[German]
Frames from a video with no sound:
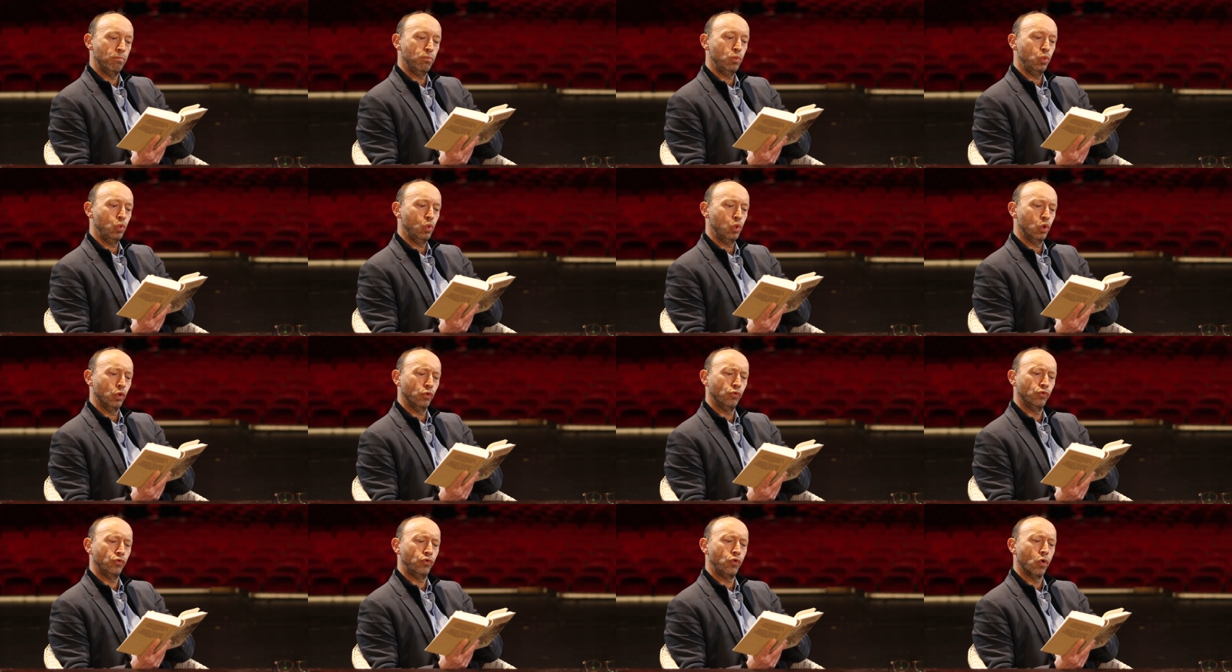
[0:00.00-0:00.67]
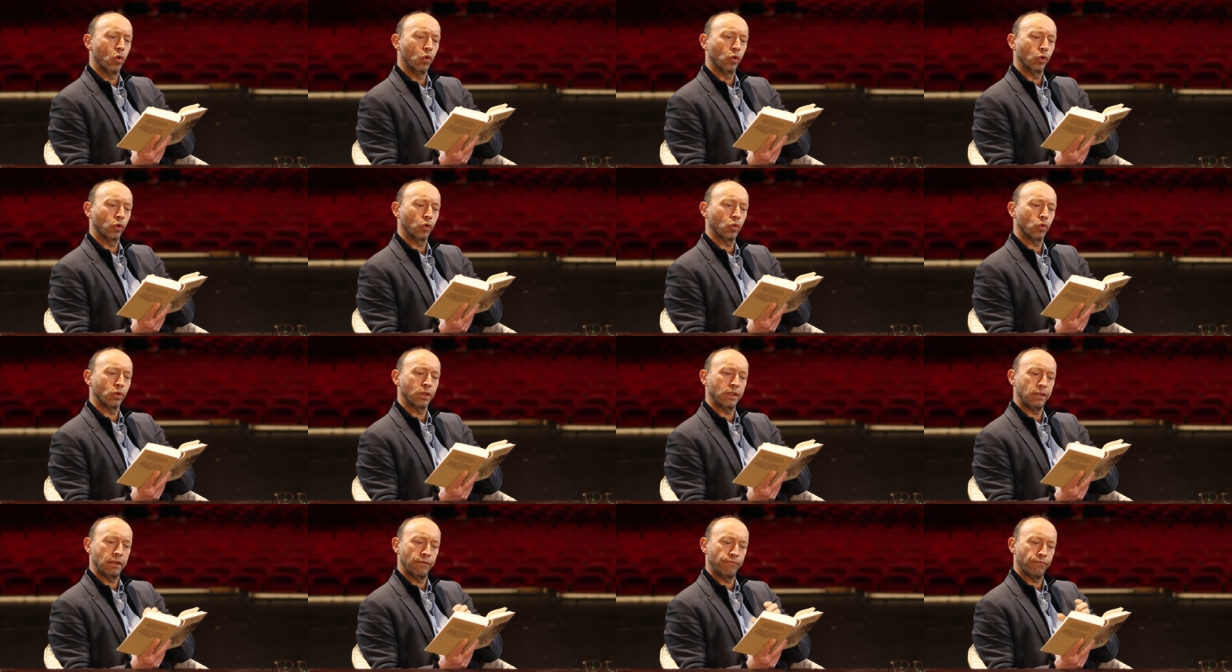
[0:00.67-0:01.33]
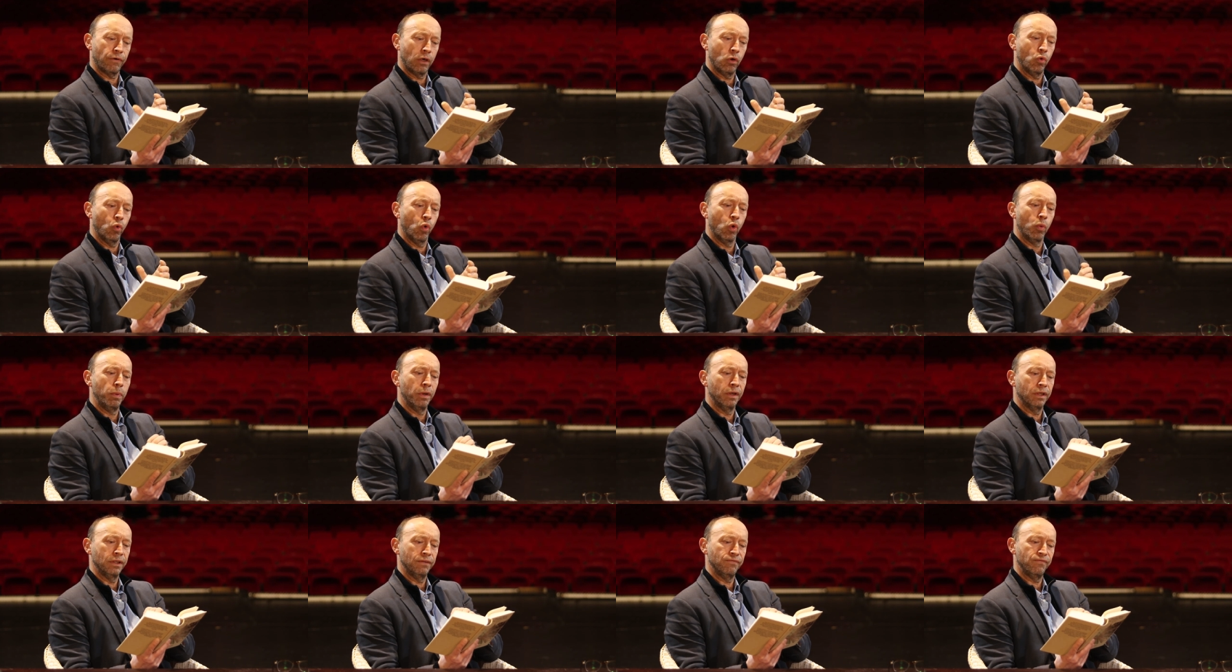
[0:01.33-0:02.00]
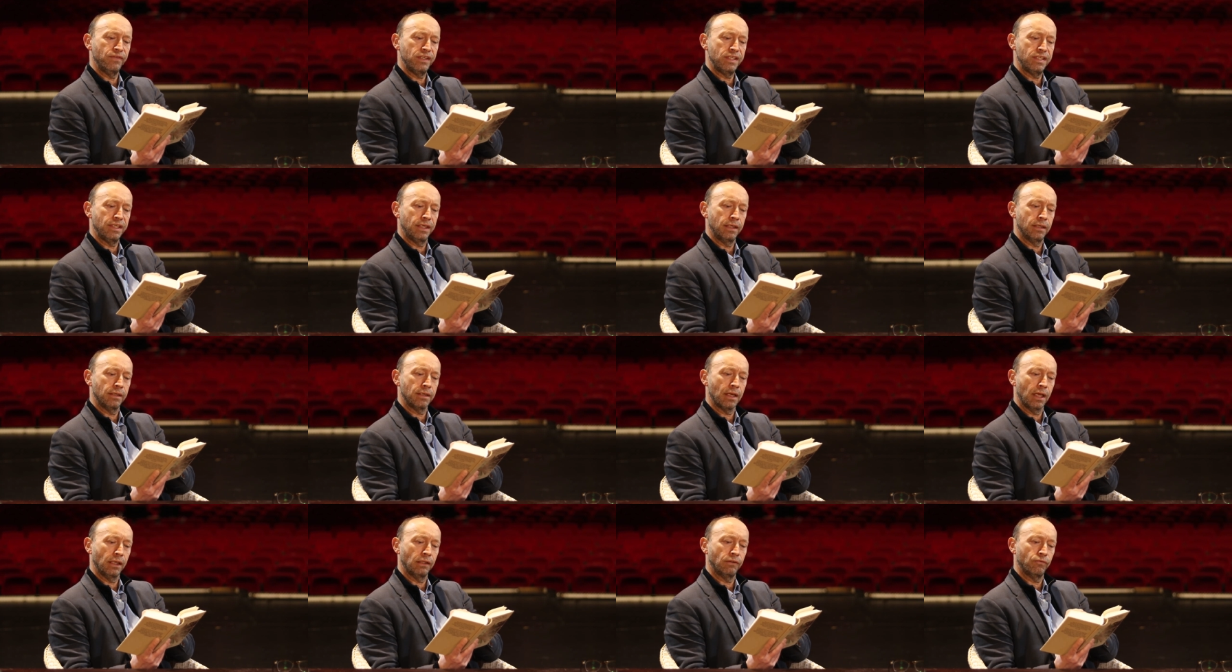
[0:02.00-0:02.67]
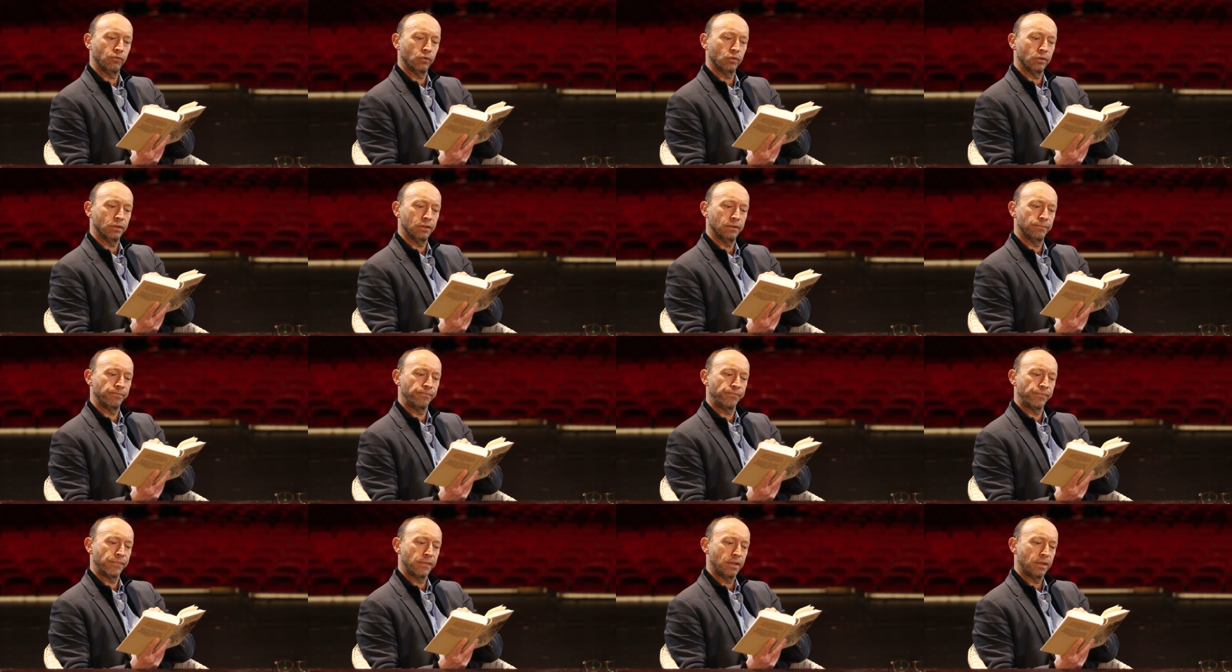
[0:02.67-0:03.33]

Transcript: Mühlendonk oder der Frau Oberin, wie sie genannt wurde.